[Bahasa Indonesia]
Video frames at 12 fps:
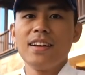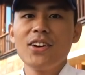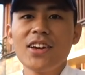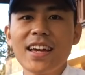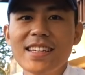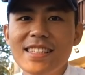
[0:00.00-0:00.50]

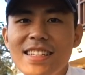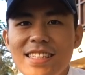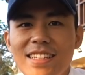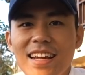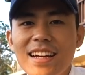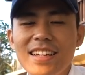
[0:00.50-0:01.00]
Oke okay guys, jadi
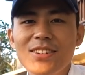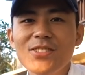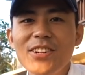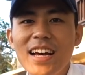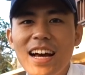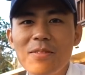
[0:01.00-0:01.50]
sekarang ini
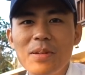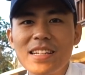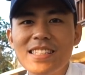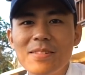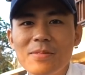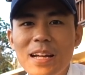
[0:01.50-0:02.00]
udah
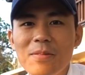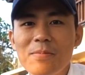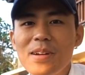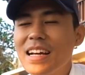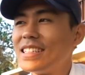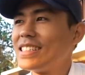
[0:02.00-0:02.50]
hampir jam
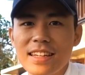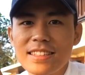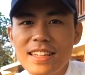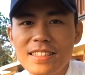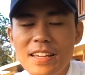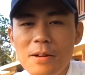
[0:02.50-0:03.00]
6 dan
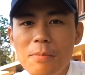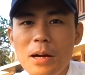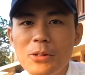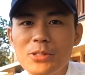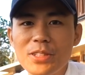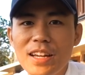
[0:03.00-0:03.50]
sunsetnya
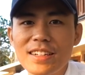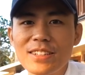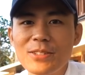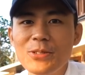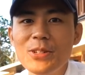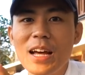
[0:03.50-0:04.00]

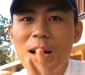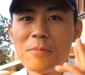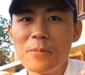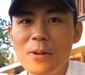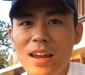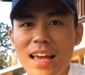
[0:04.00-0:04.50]
barusan udah
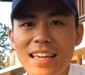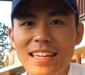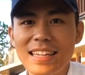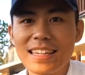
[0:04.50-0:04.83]
mulai